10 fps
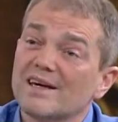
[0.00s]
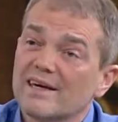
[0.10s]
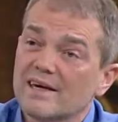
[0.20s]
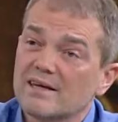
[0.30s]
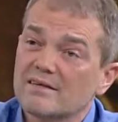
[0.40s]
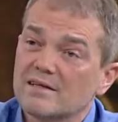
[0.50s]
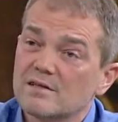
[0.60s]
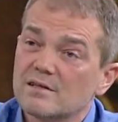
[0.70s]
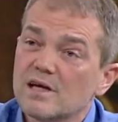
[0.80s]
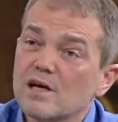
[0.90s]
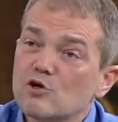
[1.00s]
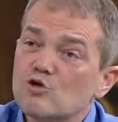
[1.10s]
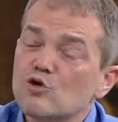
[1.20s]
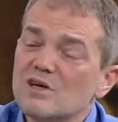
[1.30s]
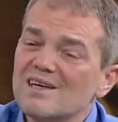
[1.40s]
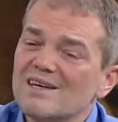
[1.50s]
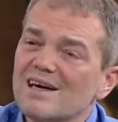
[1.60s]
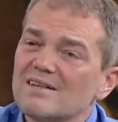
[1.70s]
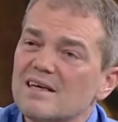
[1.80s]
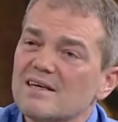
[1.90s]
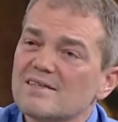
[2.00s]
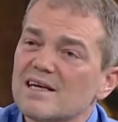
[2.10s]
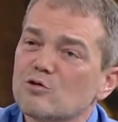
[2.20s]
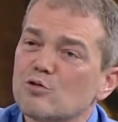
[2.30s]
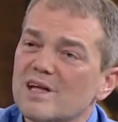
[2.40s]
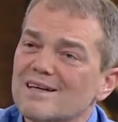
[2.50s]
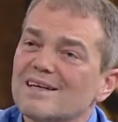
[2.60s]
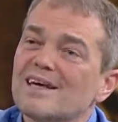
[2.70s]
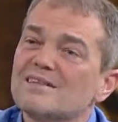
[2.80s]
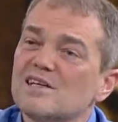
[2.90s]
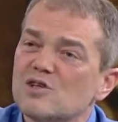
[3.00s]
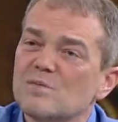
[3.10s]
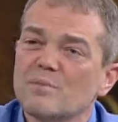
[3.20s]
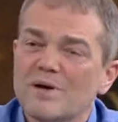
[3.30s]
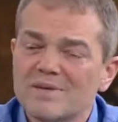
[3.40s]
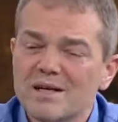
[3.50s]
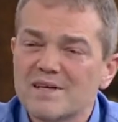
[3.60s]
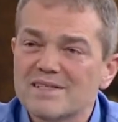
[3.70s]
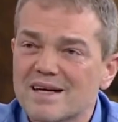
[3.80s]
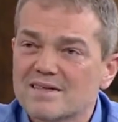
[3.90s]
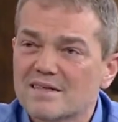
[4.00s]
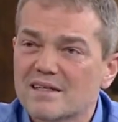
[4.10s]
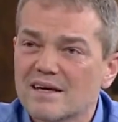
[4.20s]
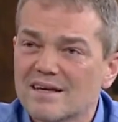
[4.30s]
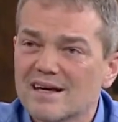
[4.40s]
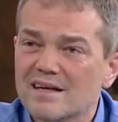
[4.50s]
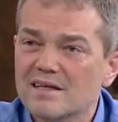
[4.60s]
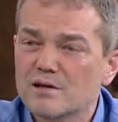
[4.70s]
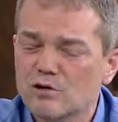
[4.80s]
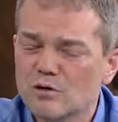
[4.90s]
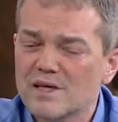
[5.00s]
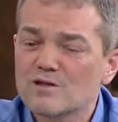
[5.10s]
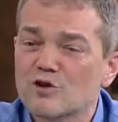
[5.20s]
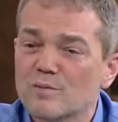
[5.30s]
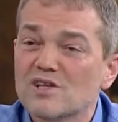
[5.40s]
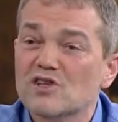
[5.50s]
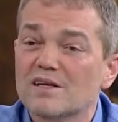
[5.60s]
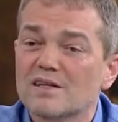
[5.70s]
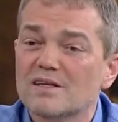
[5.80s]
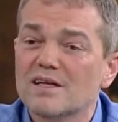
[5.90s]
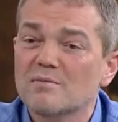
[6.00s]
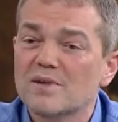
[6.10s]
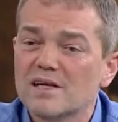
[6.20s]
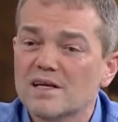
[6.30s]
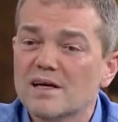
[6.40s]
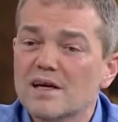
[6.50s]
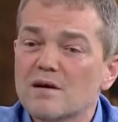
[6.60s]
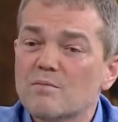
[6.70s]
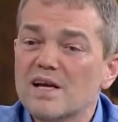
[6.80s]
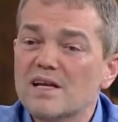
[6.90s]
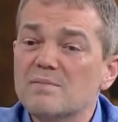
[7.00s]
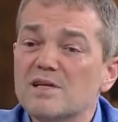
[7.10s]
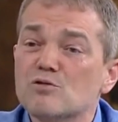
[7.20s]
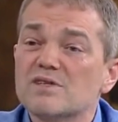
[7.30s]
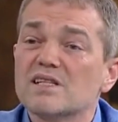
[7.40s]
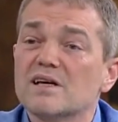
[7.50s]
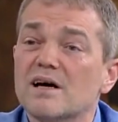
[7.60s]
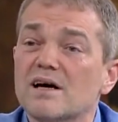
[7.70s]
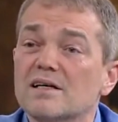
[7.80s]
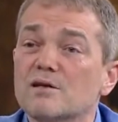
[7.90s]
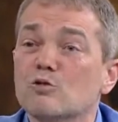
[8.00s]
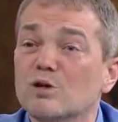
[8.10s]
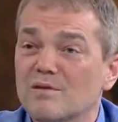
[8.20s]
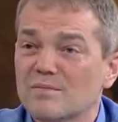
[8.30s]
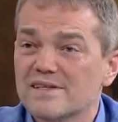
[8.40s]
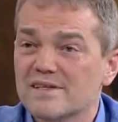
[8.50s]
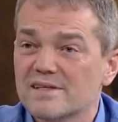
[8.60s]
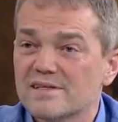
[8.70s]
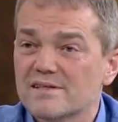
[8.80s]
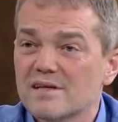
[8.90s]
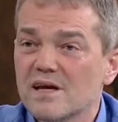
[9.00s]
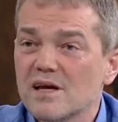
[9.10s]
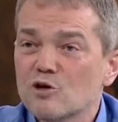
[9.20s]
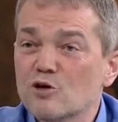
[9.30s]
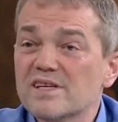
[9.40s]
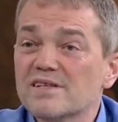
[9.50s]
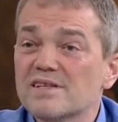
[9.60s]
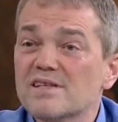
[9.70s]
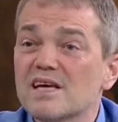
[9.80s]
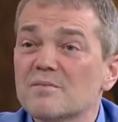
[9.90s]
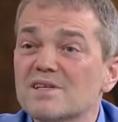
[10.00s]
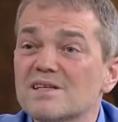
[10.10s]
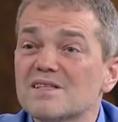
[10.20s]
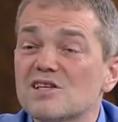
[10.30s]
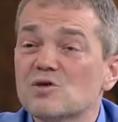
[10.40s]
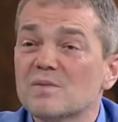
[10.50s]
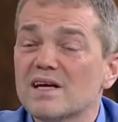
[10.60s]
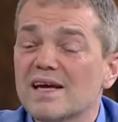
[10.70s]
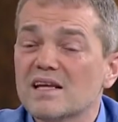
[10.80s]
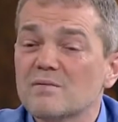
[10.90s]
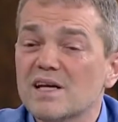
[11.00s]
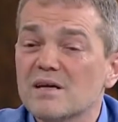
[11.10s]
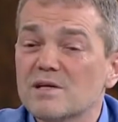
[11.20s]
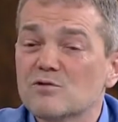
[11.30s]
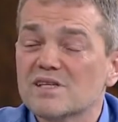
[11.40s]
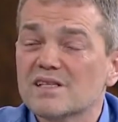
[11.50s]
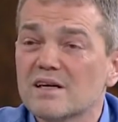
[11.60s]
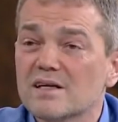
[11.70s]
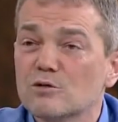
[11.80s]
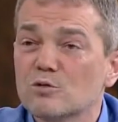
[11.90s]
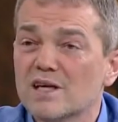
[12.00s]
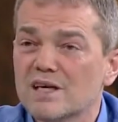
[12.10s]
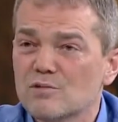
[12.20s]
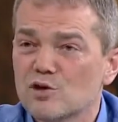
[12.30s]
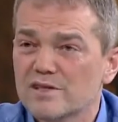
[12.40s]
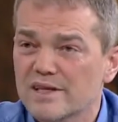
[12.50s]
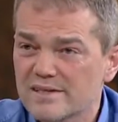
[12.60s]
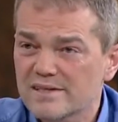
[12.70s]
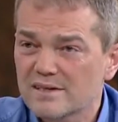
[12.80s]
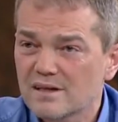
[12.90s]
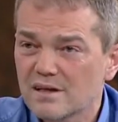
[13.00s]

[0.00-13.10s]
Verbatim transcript: da gerektirir. Çünkü irade insan kullanırken seçim yapabilmesi aslında iradenin olmazsa olmaz şartlarından biri belli bir düzeyde akıl kullanmasıdır. Yoksa sizin yaptığınız seçimler eğer ki belli bir düzeyde akıl kullanamıyorsanız